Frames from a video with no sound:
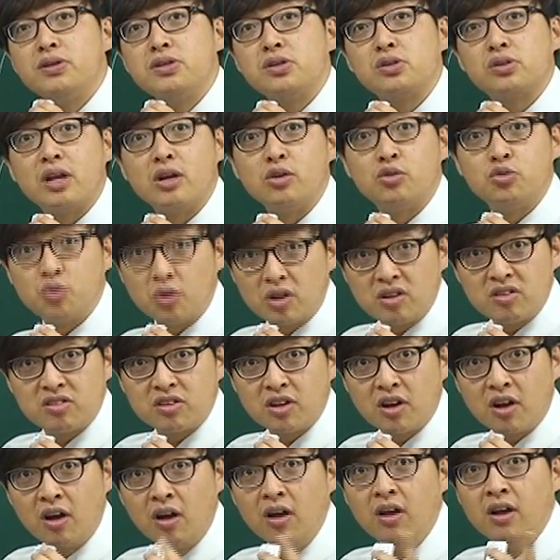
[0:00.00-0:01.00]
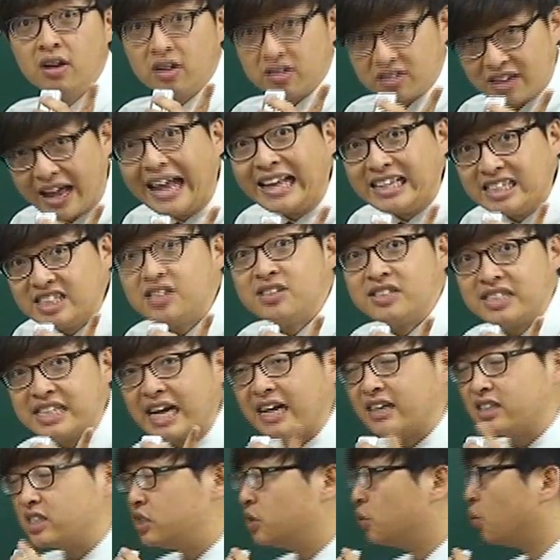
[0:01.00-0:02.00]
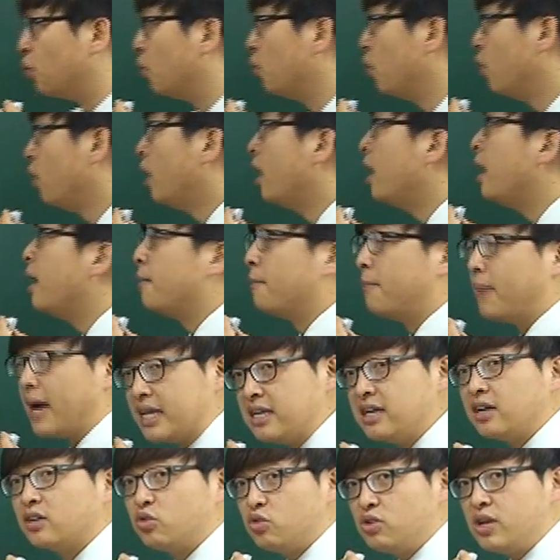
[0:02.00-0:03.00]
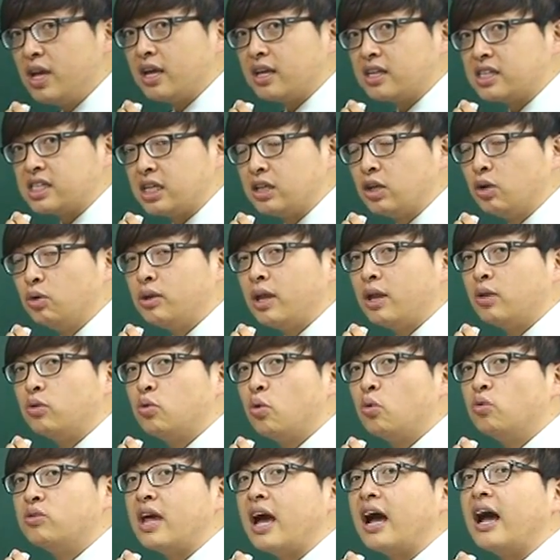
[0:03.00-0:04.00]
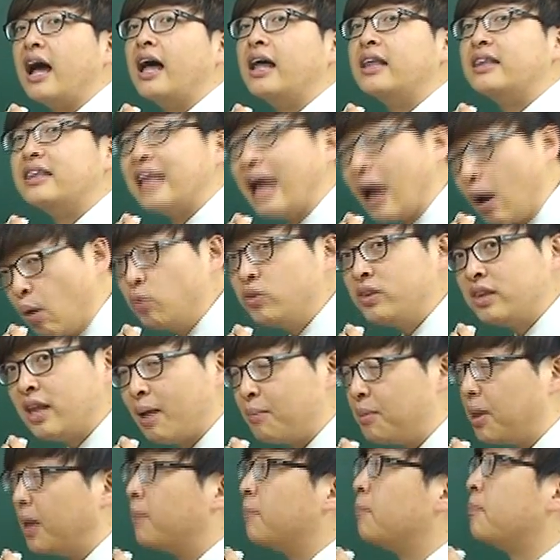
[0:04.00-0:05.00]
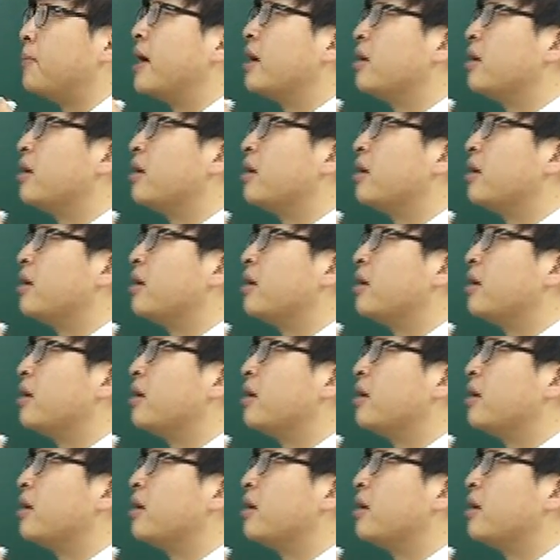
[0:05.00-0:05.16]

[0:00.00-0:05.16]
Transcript: 번역될 수도 있어. 그래서 안전장치로 만약 뒤에 제대로 된 동사가 나온다면